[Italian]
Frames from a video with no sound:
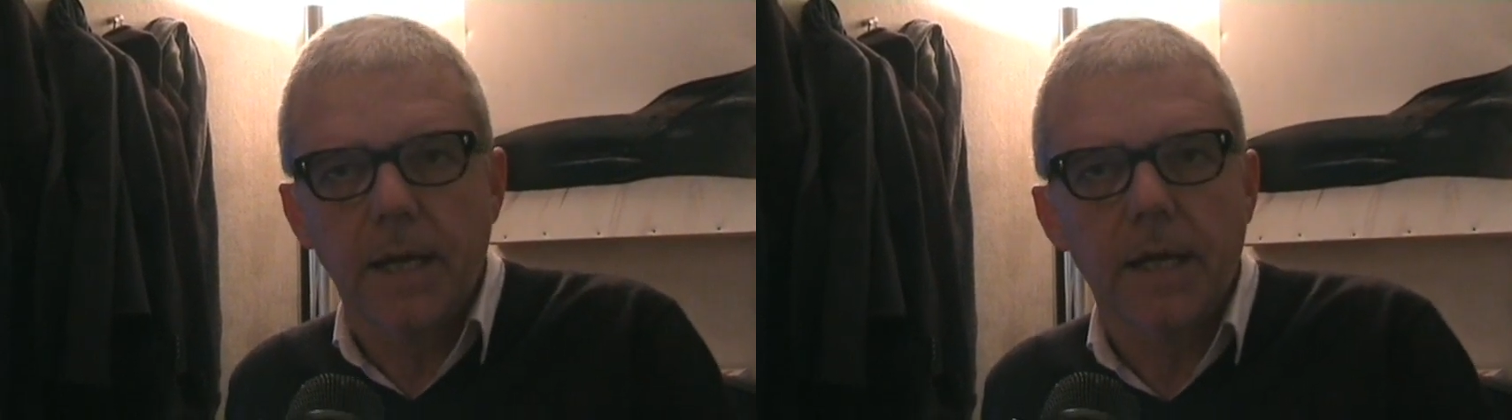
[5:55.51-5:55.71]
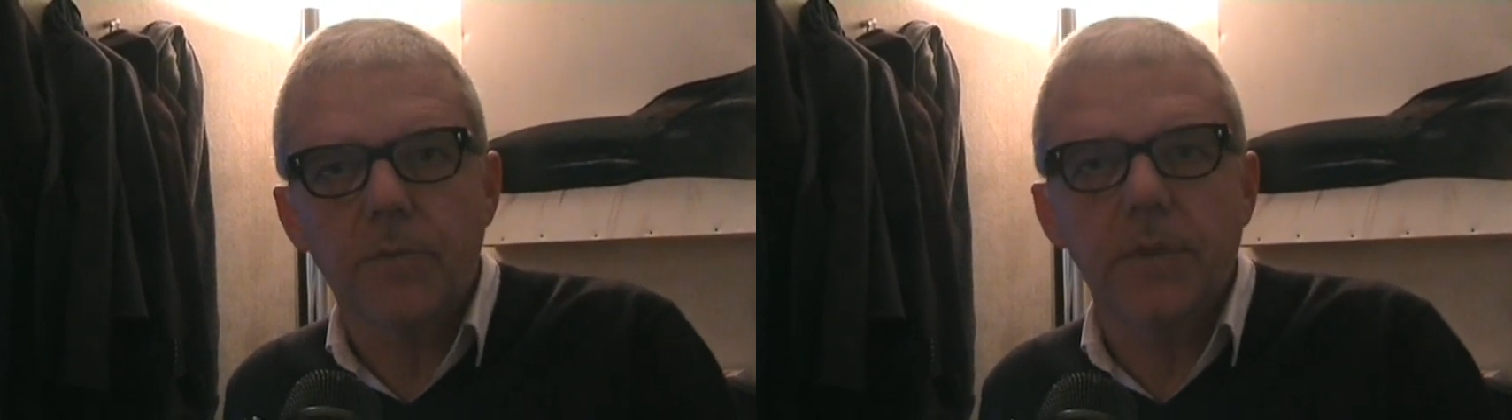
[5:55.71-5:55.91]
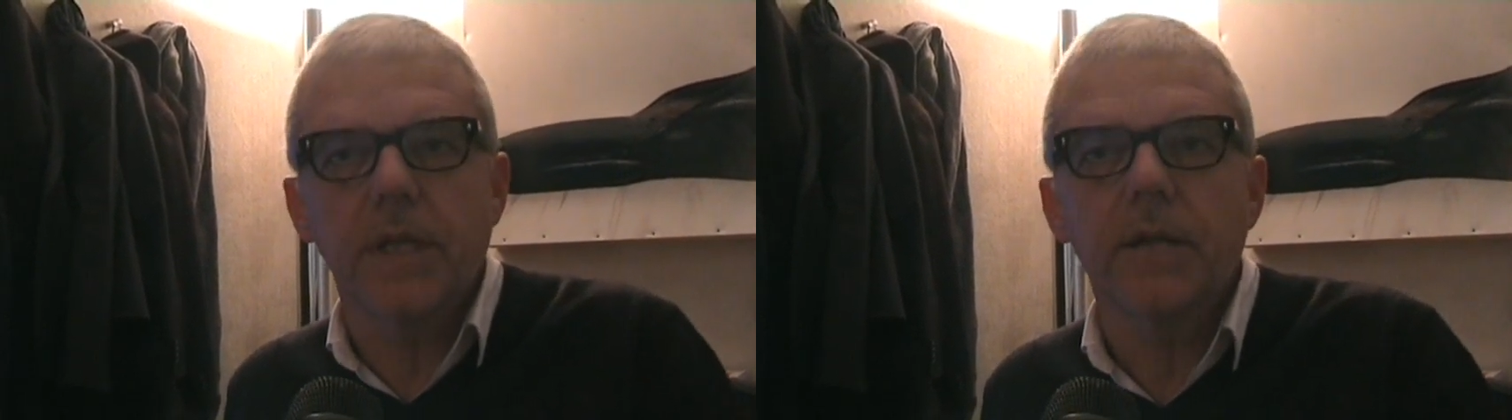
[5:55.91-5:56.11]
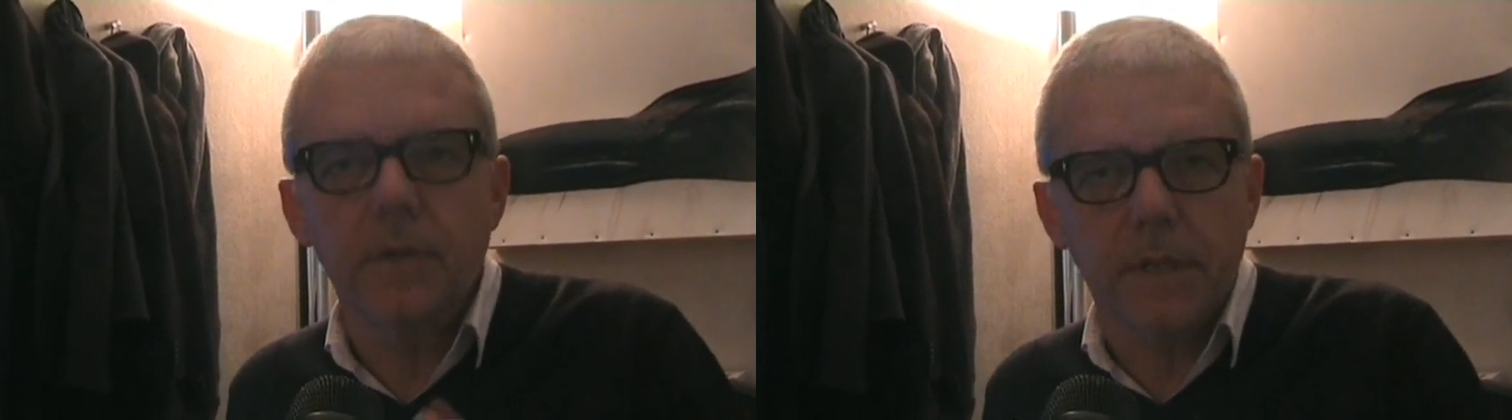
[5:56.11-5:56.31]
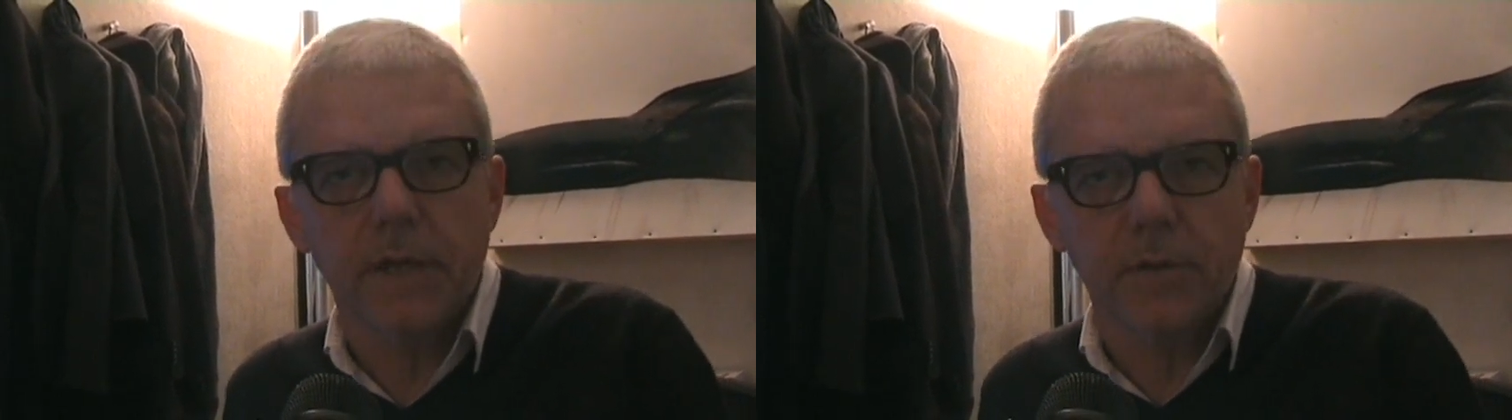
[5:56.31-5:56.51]
È come dire,
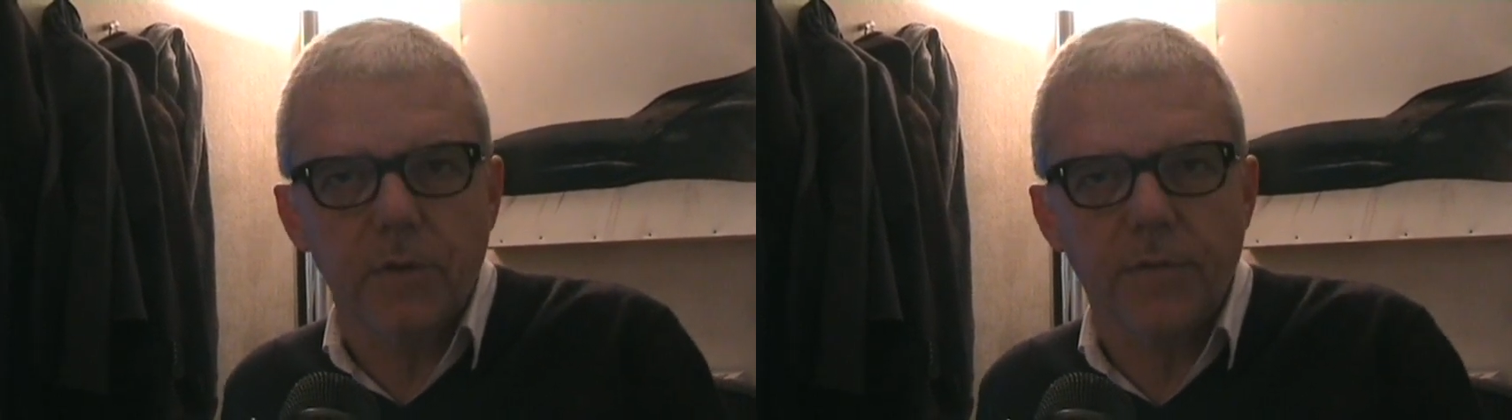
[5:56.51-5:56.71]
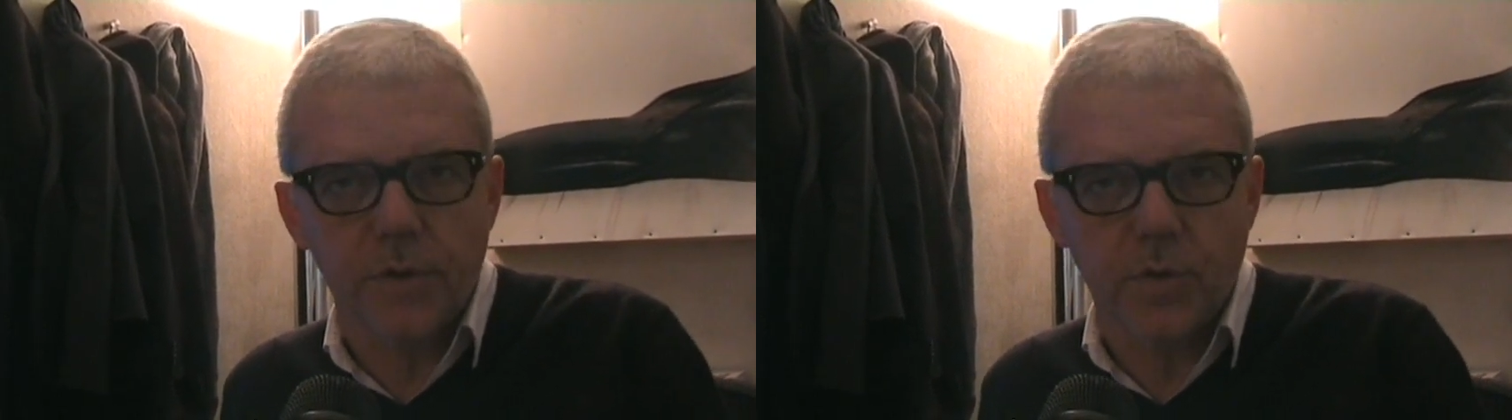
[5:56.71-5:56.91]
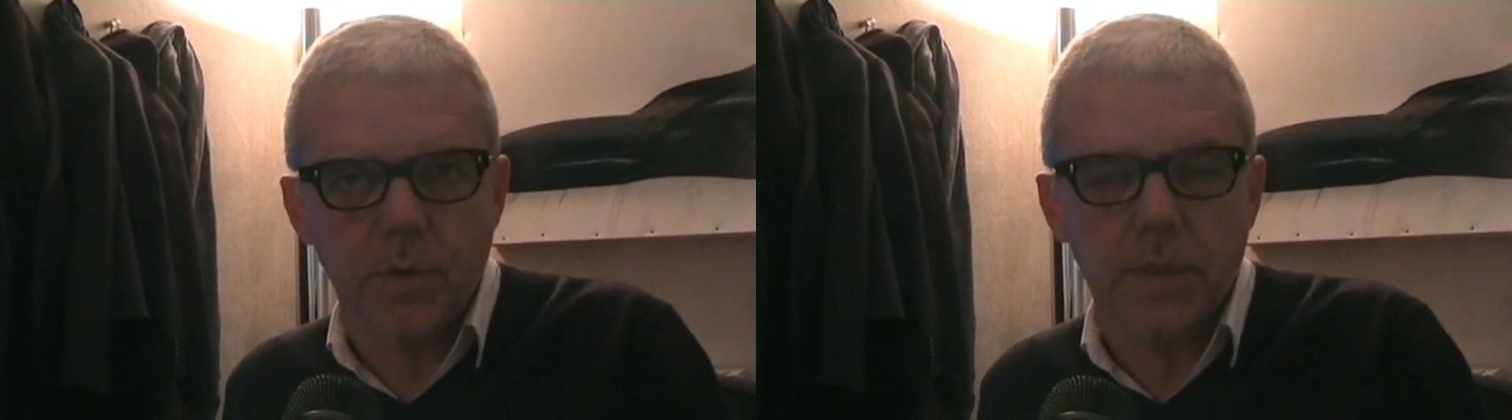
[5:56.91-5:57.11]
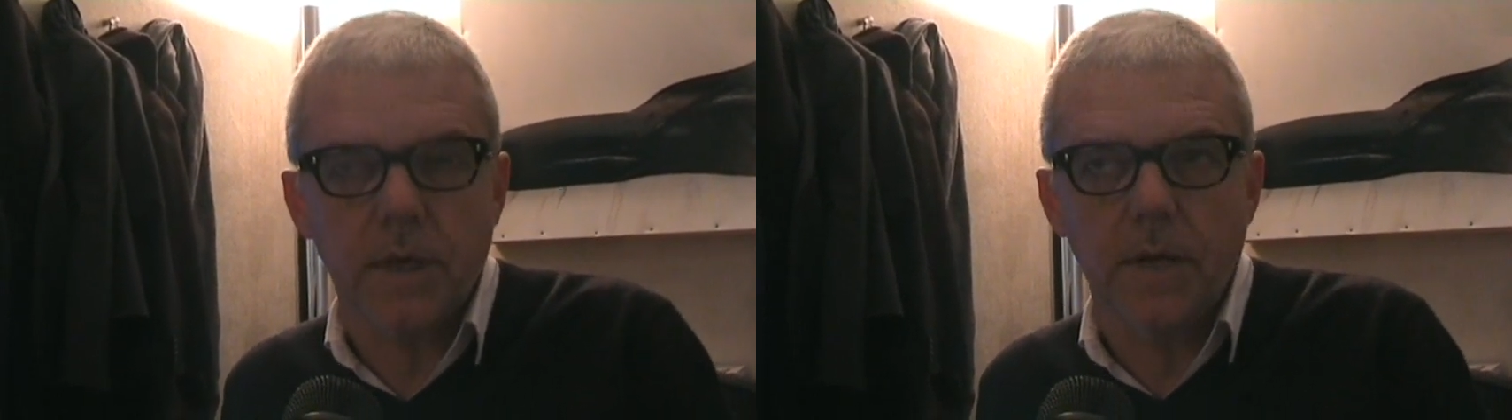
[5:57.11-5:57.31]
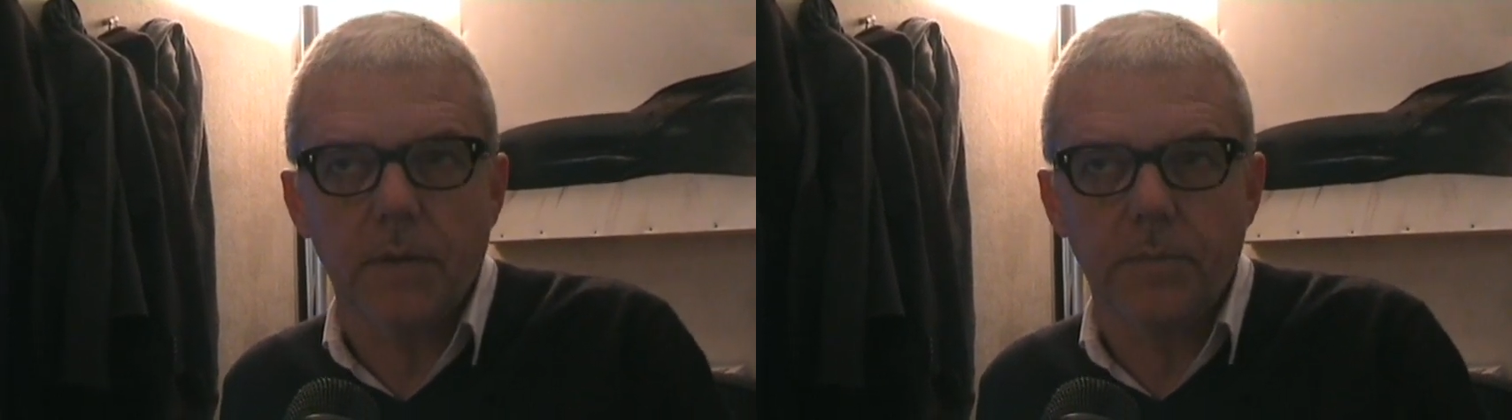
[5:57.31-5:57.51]
io intanto ti faccio
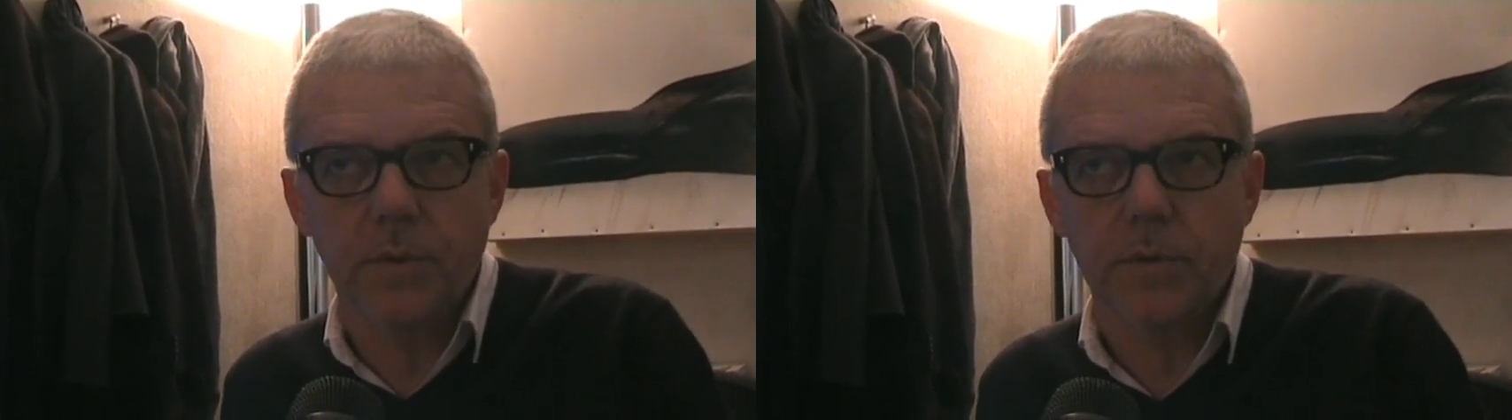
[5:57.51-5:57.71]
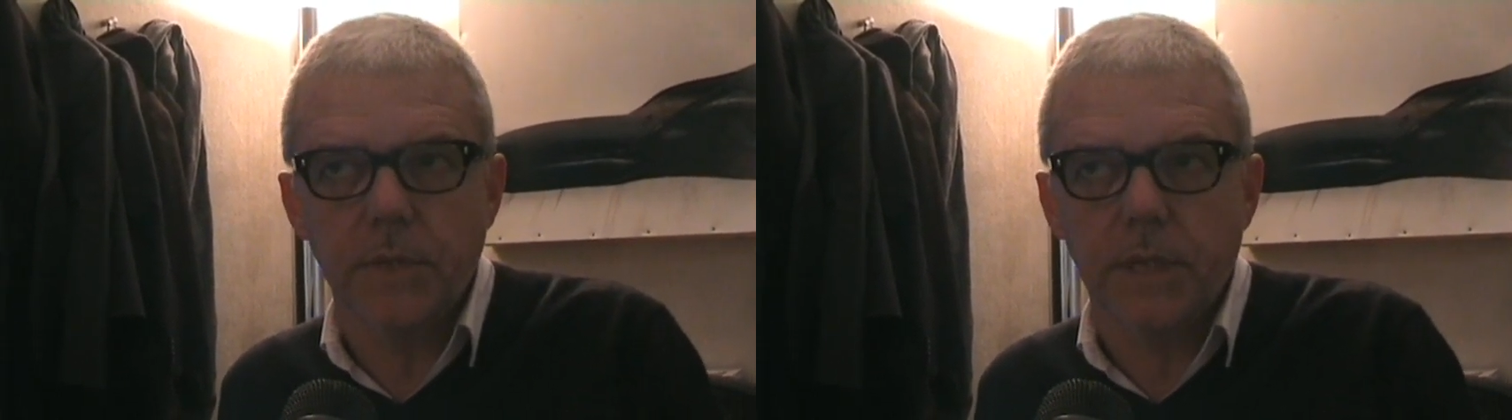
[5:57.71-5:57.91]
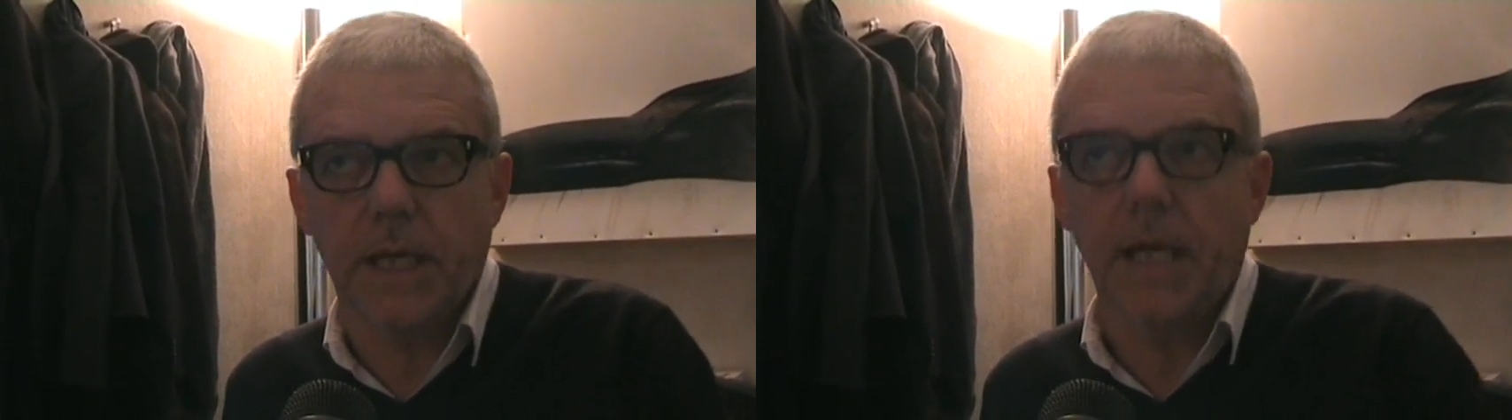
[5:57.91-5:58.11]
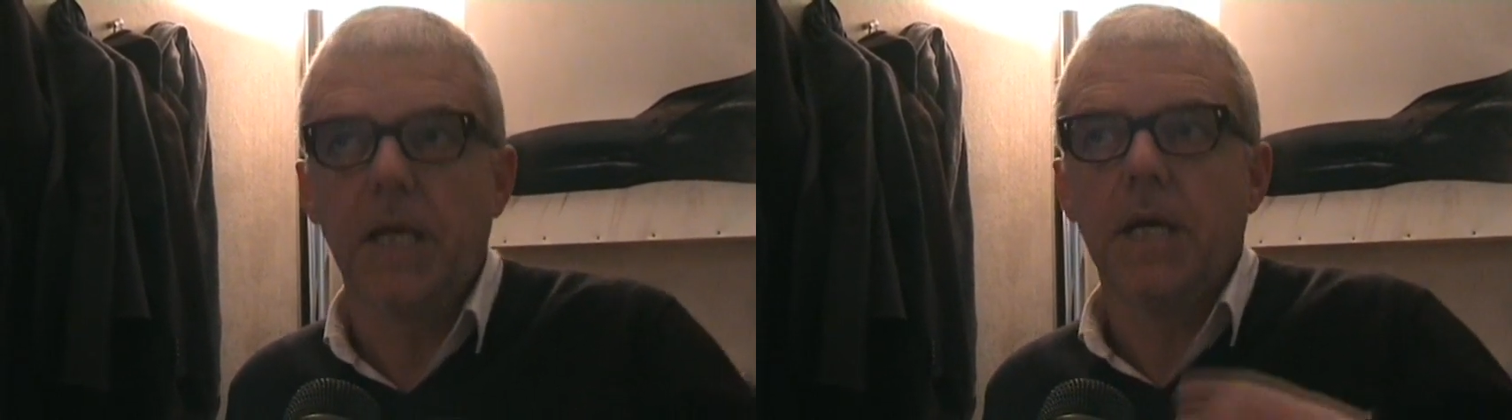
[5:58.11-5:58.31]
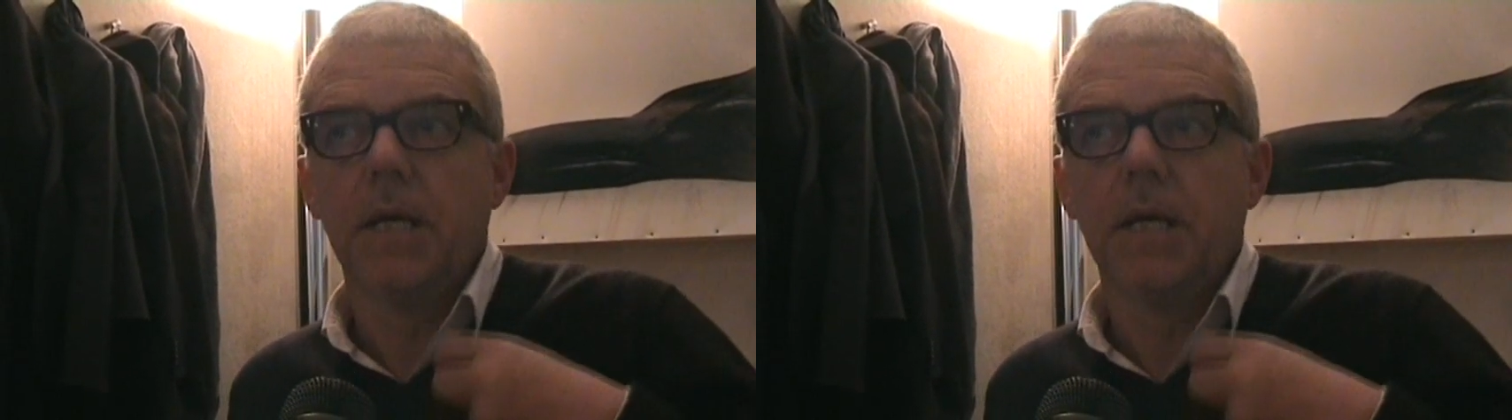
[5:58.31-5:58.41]
questa possibilità,